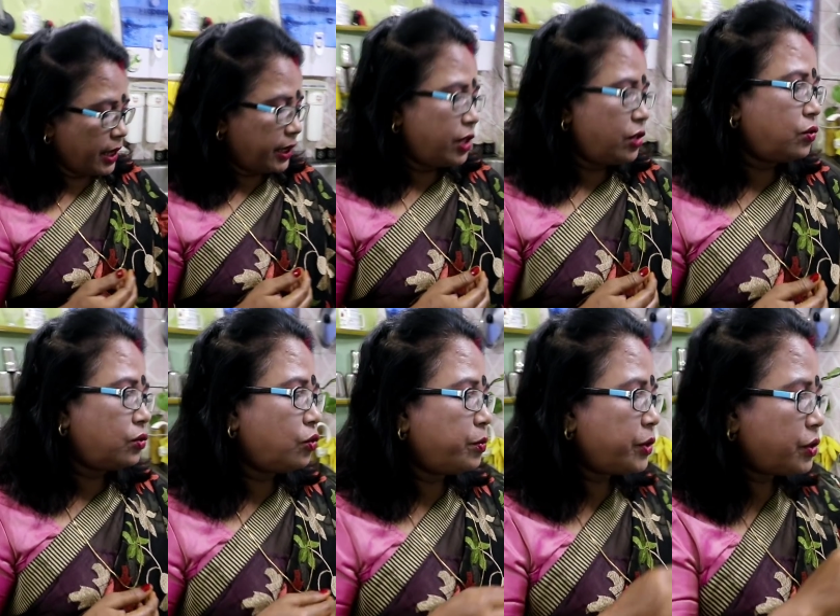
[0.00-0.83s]
কিন্তু
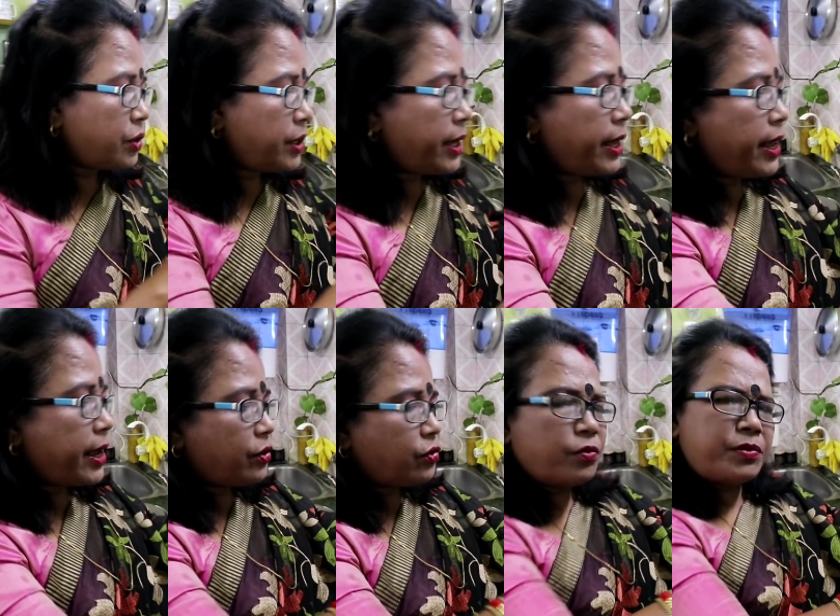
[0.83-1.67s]
তুমি যদি
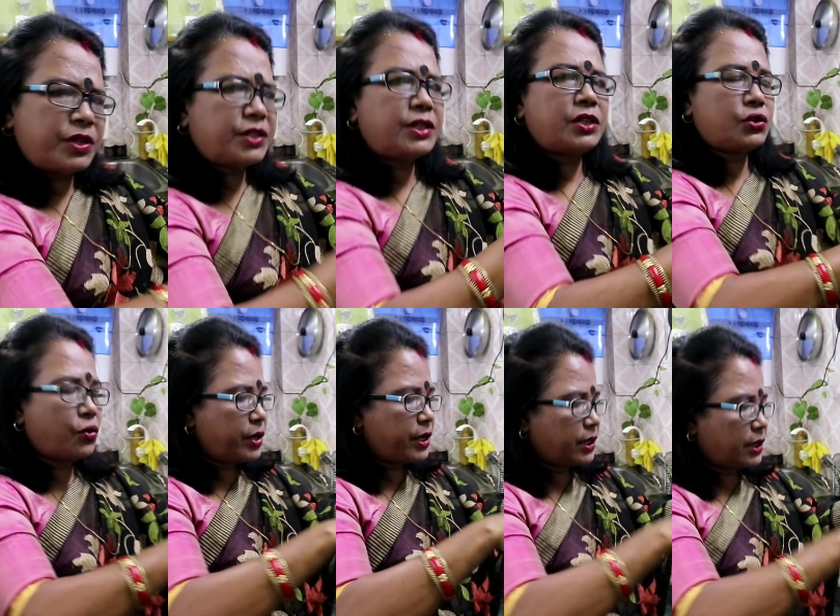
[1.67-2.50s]
একটু মিষ্টি
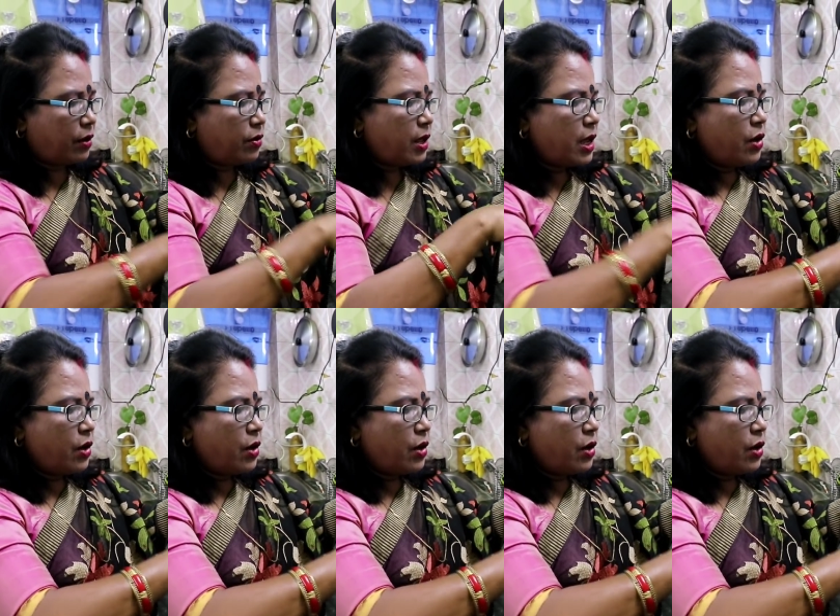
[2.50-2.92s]
ছড়িয়ে দাও